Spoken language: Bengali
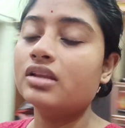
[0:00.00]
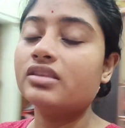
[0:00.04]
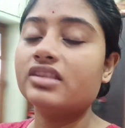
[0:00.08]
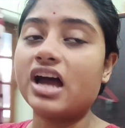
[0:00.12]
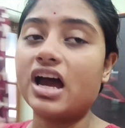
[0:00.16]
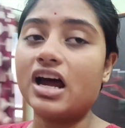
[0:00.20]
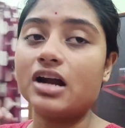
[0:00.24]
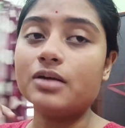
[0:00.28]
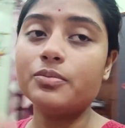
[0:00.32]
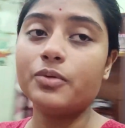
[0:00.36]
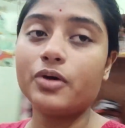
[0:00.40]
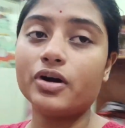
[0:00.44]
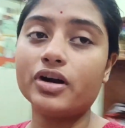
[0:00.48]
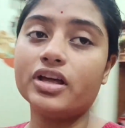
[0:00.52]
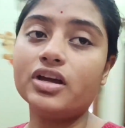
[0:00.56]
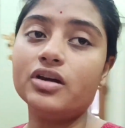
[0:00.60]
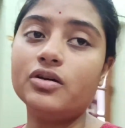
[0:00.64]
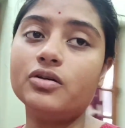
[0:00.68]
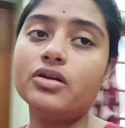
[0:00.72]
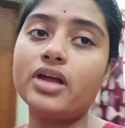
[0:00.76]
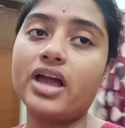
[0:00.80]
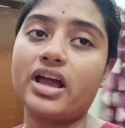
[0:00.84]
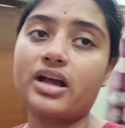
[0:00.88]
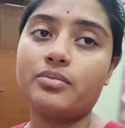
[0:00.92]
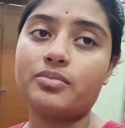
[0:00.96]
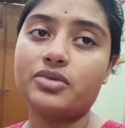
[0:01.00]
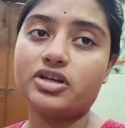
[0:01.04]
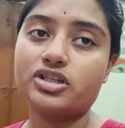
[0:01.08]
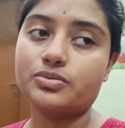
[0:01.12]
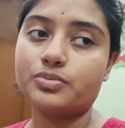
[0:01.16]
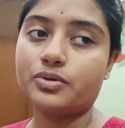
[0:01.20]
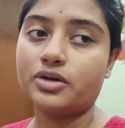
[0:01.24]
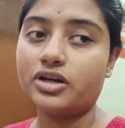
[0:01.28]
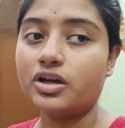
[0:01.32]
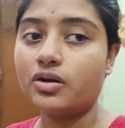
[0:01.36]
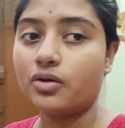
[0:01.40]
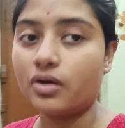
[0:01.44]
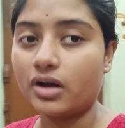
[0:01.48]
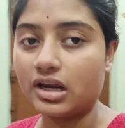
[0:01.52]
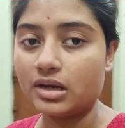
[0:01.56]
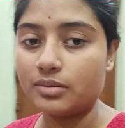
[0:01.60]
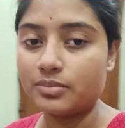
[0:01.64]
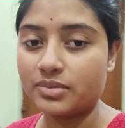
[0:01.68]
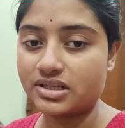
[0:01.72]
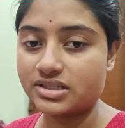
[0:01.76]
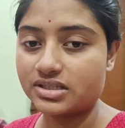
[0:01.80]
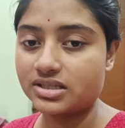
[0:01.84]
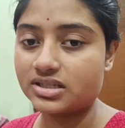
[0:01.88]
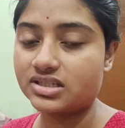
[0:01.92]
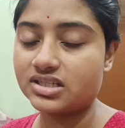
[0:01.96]
তারপরে ওর এক মাস পরে অয়েল
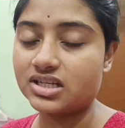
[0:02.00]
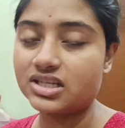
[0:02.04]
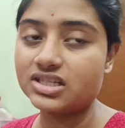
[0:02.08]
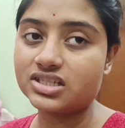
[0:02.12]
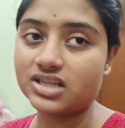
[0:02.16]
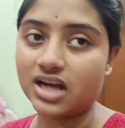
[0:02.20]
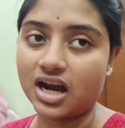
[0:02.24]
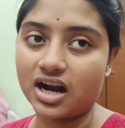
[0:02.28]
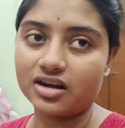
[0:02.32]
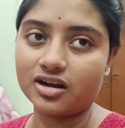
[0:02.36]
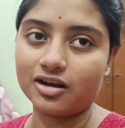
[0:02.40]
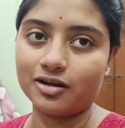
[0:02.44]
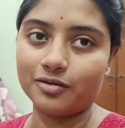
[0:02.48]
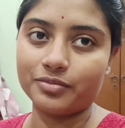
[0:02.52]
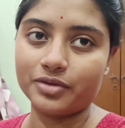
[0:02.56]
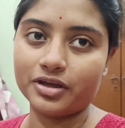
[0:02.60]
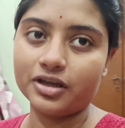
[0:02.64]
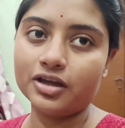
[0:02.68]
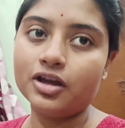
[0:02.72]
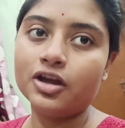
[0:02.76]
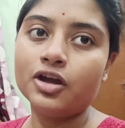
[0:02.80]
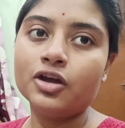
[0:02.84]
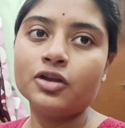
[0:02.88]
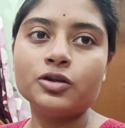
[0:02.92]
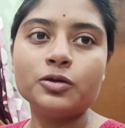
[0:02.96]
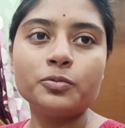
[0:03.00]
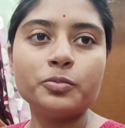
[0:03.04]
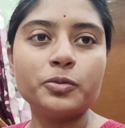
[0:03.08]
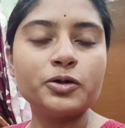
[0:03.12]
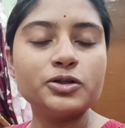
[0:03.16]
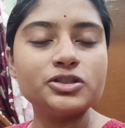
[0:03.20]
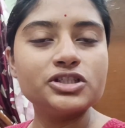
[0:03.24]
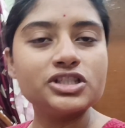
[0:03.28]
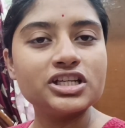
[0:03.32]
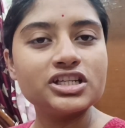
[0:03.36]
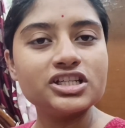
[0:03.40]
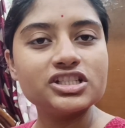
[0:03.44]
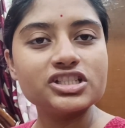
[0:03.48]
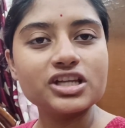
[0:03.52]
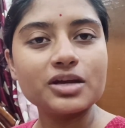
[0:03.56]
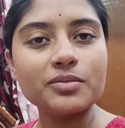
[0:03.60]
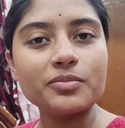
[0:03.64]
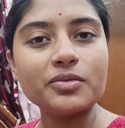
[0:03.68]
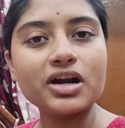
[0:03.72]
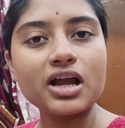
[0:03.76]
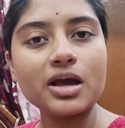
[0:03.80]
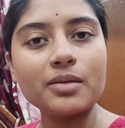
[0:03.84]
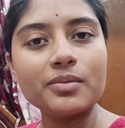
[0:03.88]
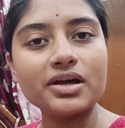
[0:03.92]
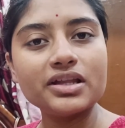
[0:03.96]
মাসাজটা স্টার্ট হবে তো পঁচিশে
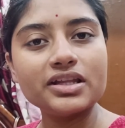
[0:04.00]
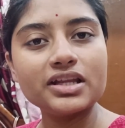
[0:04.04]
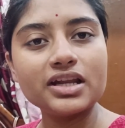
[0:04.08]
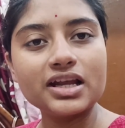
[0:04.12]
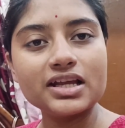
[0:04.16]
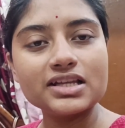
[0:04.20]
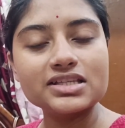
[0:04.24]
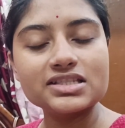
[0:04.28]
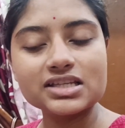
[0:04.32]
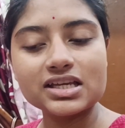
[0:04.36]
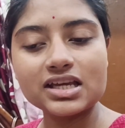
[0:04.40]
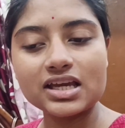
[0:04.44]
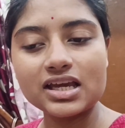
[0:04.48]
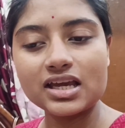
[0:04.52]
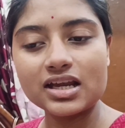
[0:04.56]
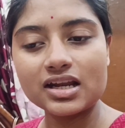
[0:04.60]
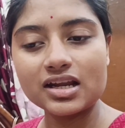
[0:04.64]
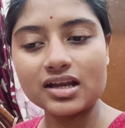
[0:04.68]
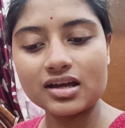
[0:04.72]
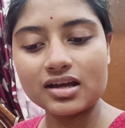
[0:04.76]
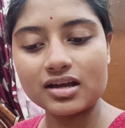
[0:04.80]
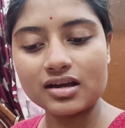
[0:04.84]
ডিসেম্বর আমাদের আজকের